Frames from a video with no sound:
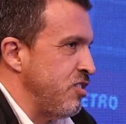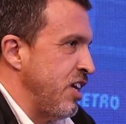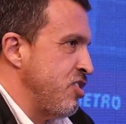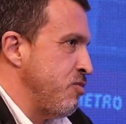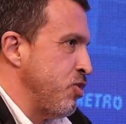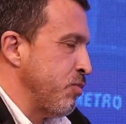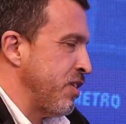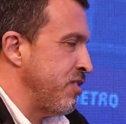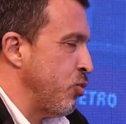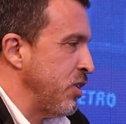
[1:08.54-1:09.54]
desde
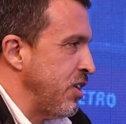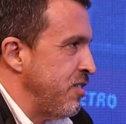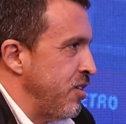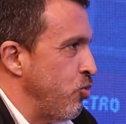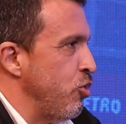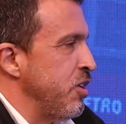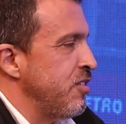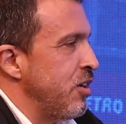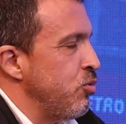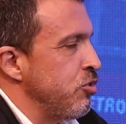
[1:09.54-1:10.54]
1955
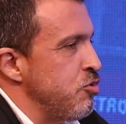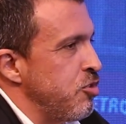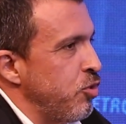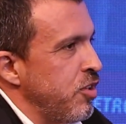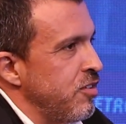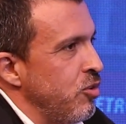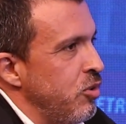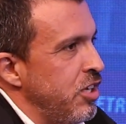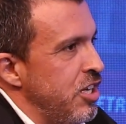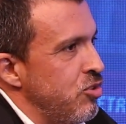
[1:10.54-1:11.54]
começar com o serviço de proteção
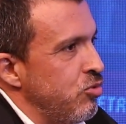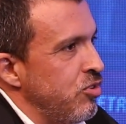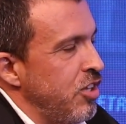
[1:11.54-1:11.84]
ao crédito,